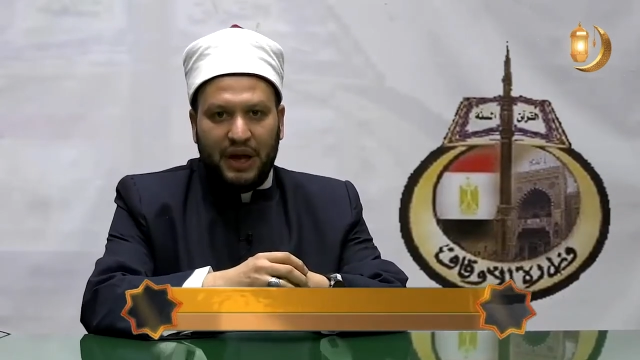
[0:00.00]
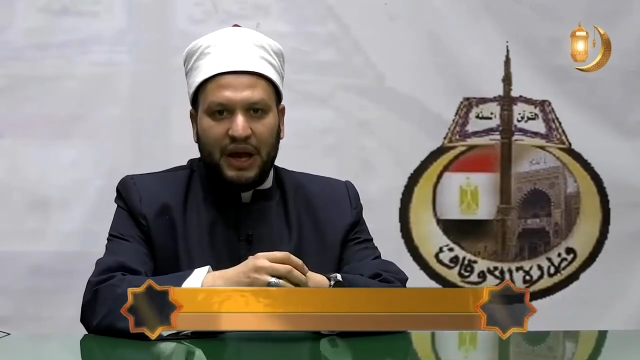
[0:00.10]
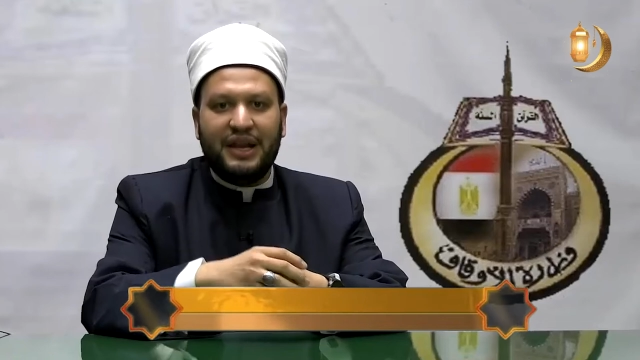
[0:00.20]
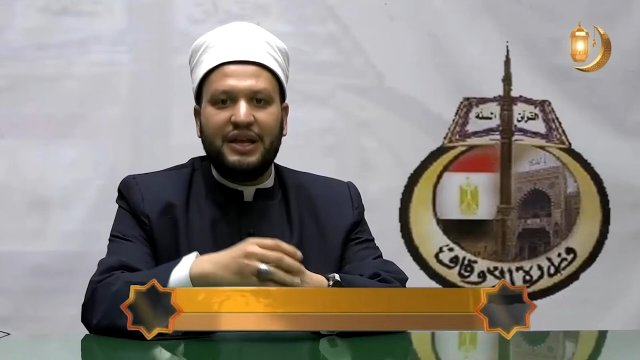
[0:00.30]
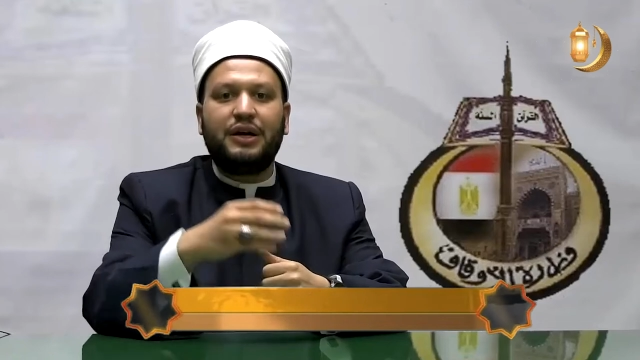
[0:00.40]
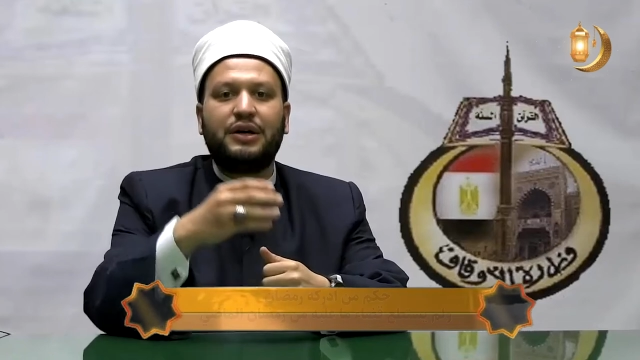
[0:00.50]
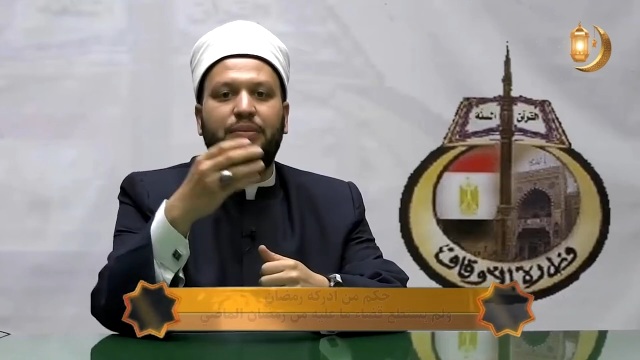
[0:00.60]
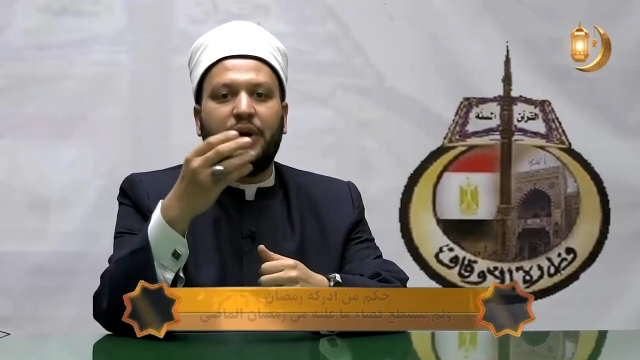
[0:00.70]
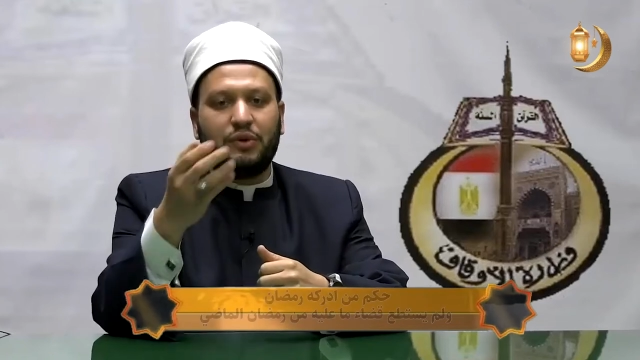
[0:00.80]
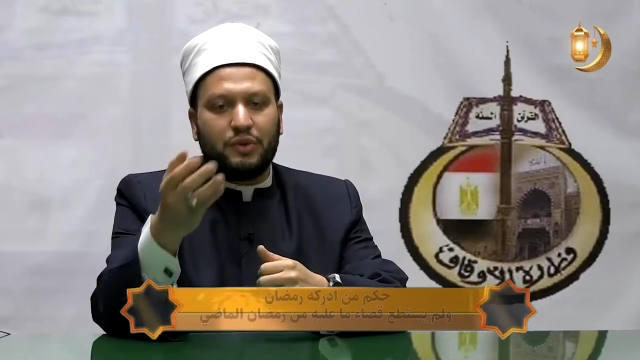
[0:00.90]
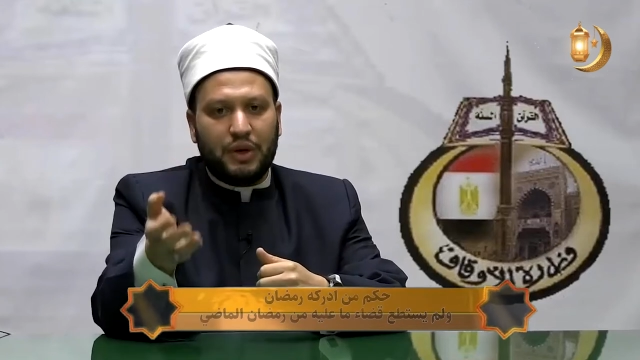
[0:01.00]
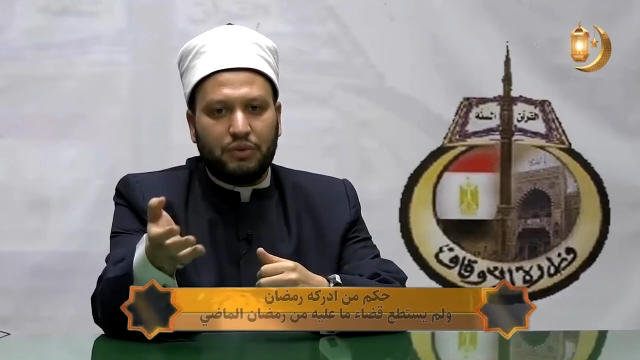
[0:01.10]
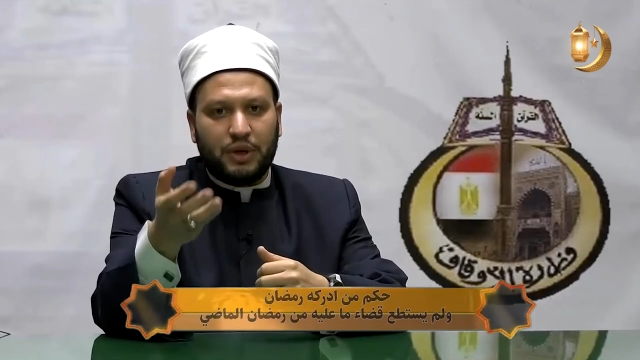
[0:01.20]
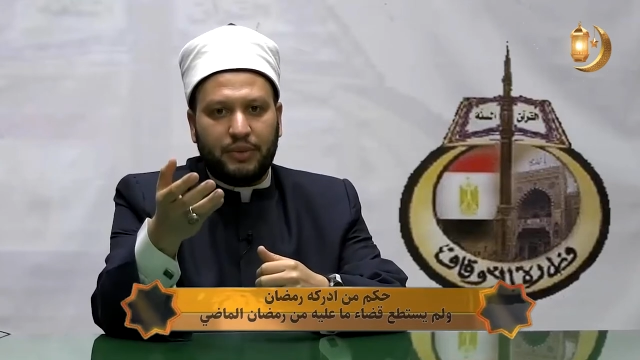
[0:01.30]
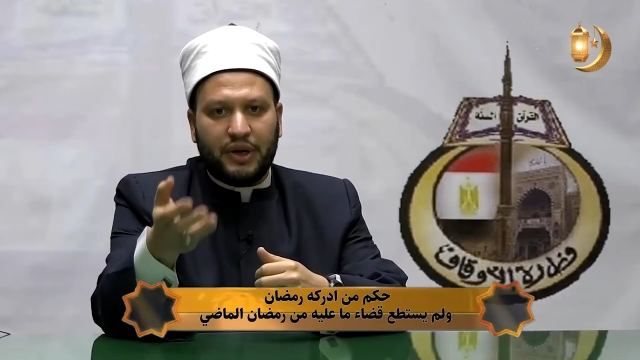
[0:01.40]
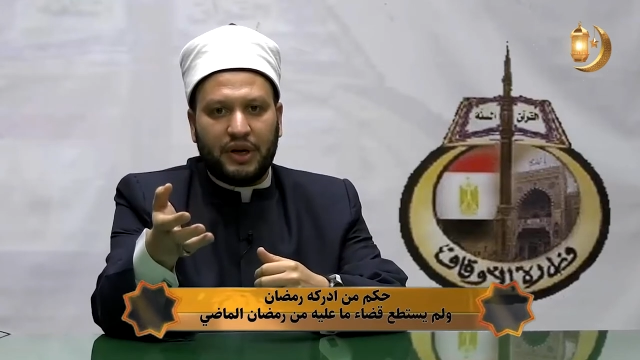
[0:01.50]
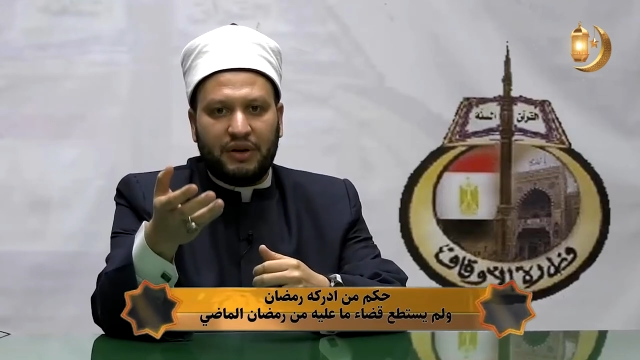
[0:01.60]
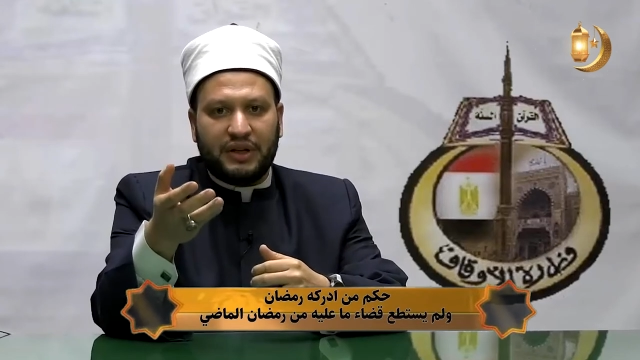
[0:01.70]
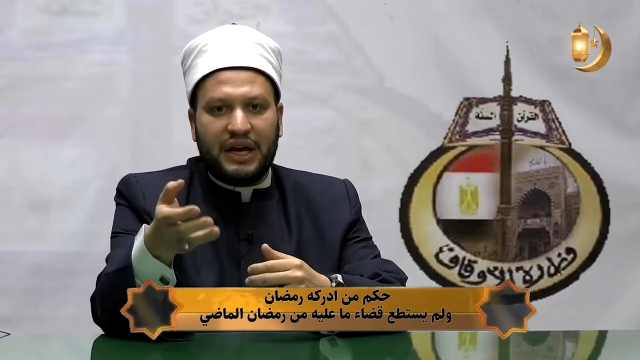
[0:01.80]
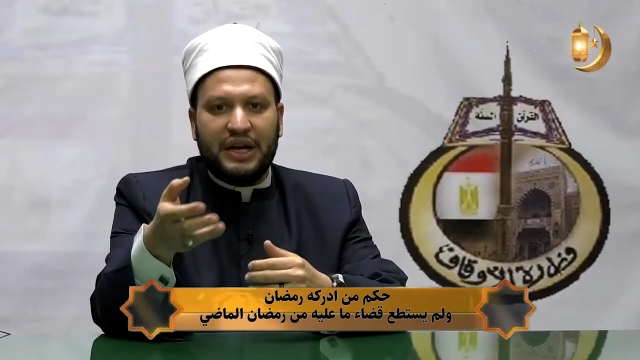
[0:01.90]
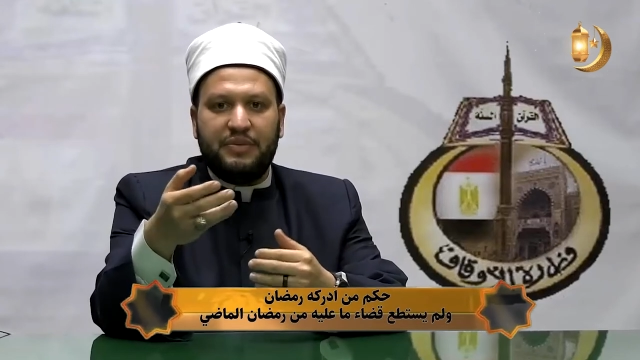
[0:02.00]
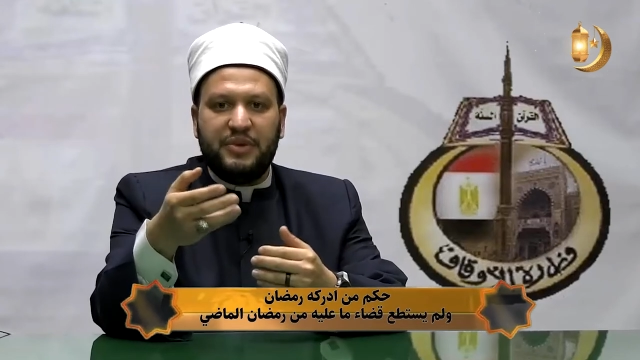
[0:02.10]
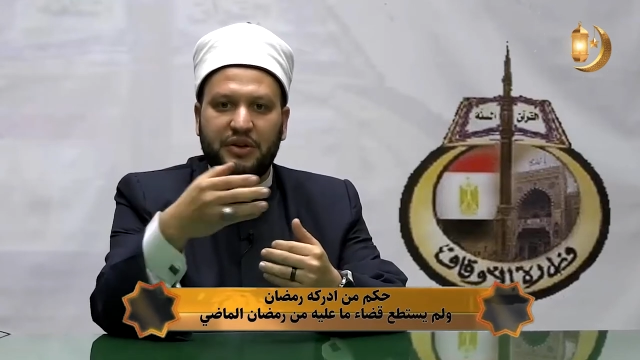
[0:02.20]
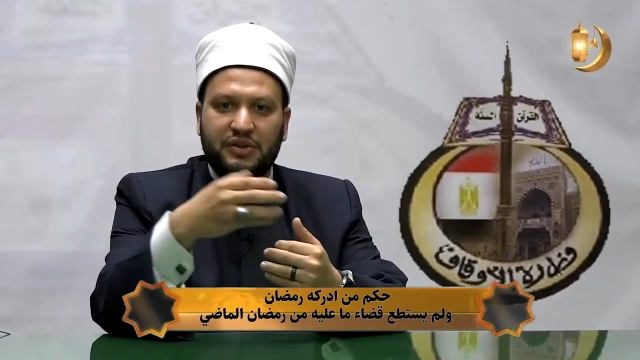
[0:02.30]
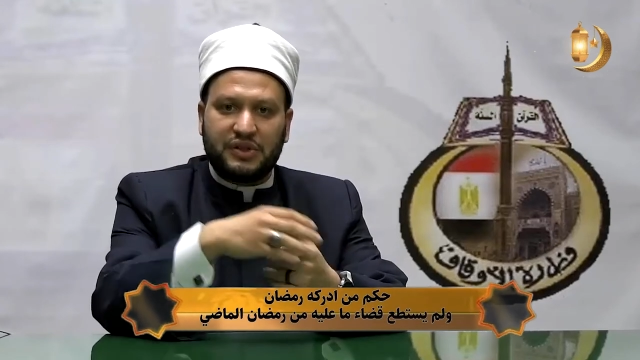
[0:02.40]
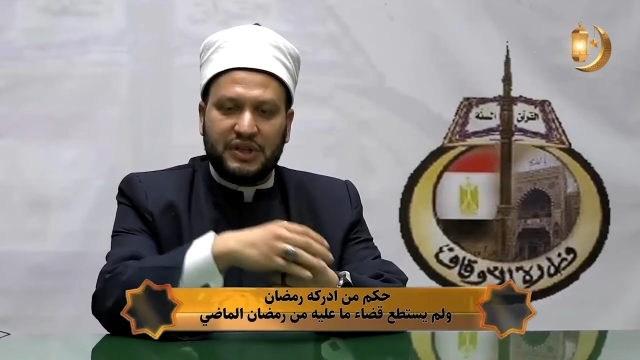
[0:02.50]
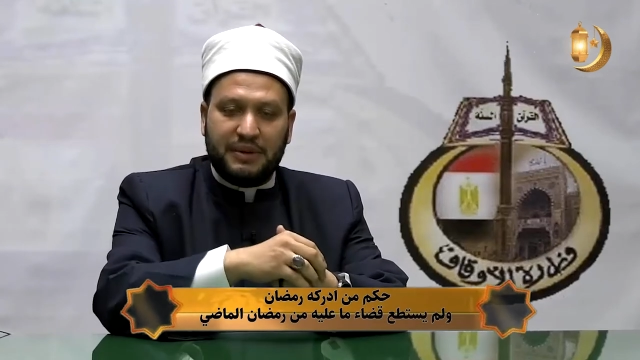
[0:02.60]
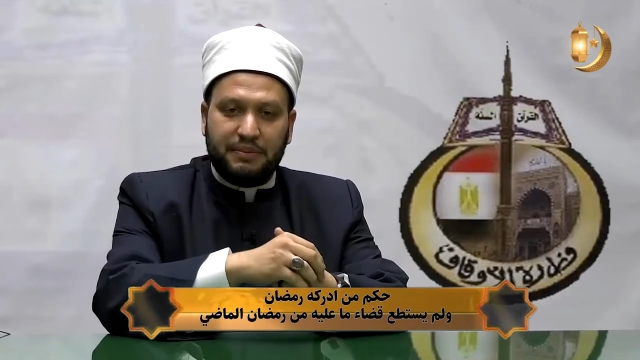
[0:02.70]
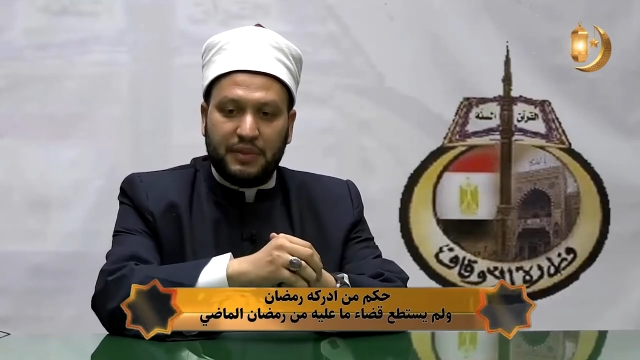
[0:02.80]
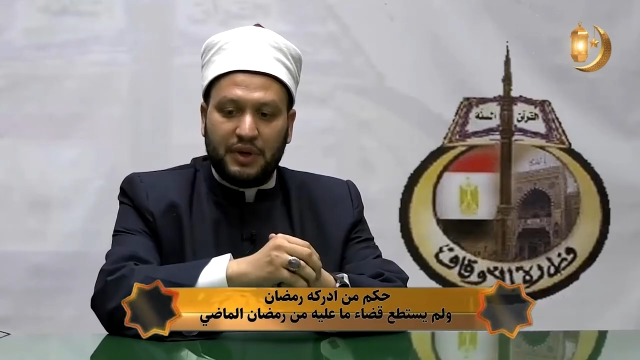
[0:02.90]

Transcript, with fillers: هل يقبل الله تبارك وتعالى مني الصيام؟